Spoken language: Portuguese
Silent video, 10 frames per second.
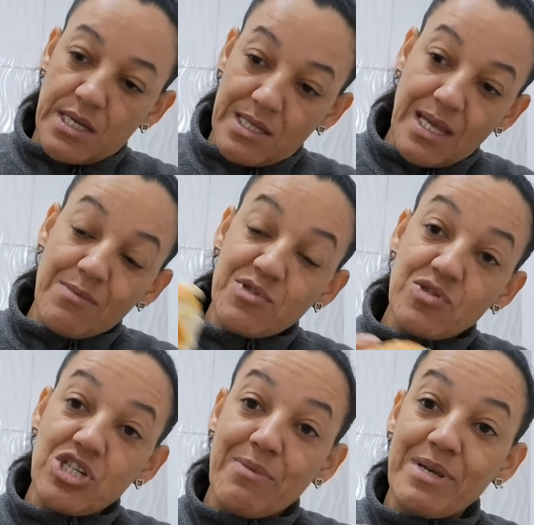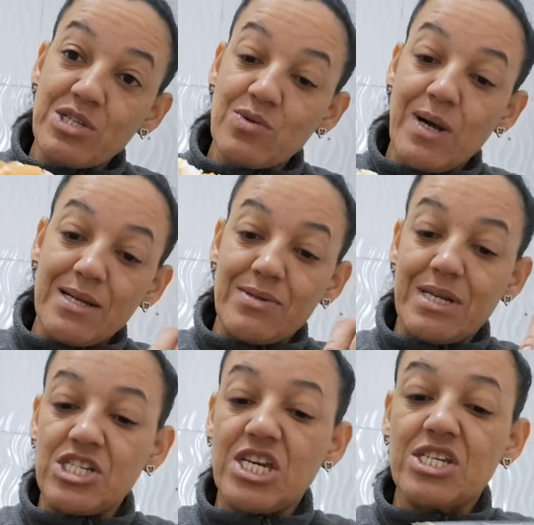Temos um dia abençoado,
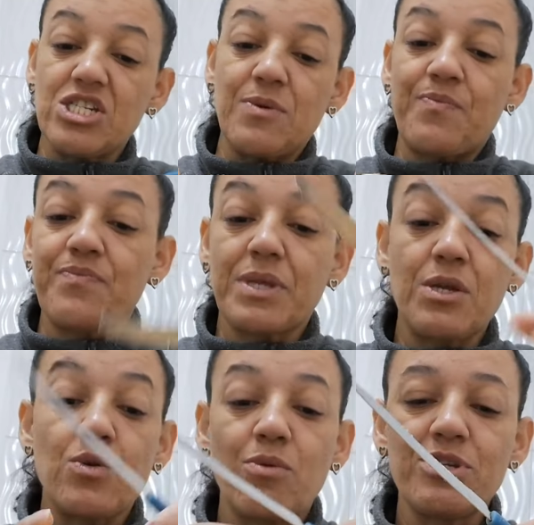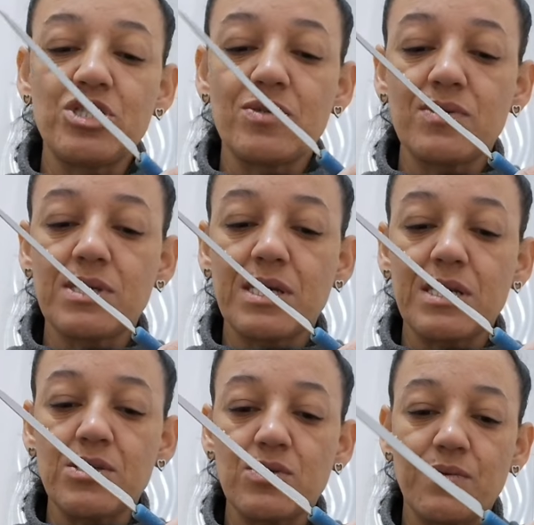né, gente? Em nome de Jesus
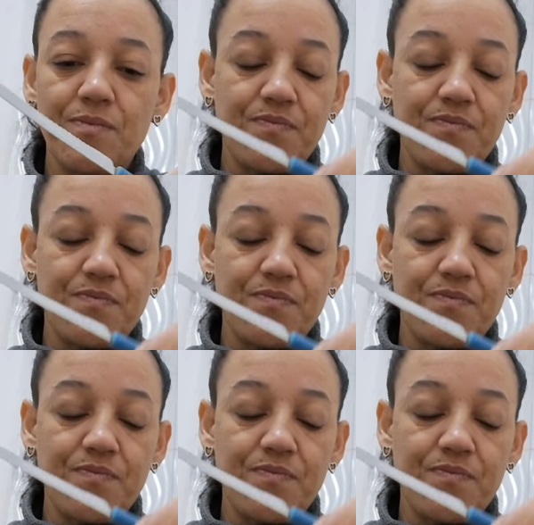Cristo.